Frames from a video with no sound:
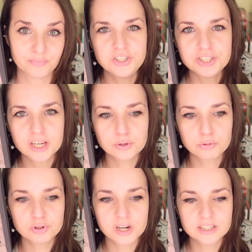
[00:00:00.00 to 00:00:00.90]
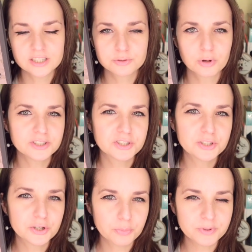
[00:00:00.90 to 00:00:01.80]
Dzisiaj to już raczej, słuchajcie,
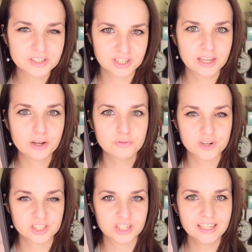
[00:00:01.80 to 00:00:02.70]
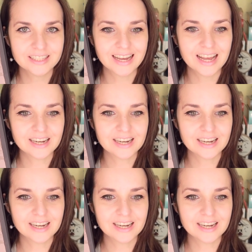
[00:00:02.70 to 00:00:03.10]
nie robi aż takiego wrażenia,